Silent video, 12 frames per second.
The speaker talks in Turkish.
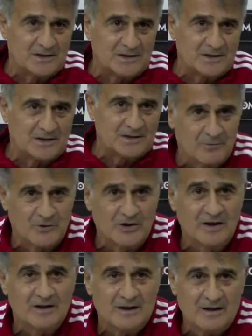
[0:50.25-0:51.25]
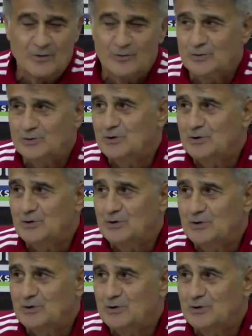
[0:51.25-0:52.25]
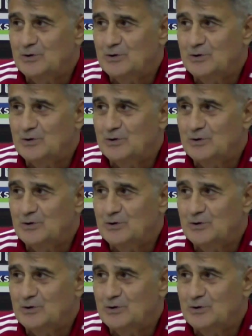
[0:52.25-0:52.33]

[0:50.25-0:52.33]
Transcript: hayır demem ona, onu söyleyeyim.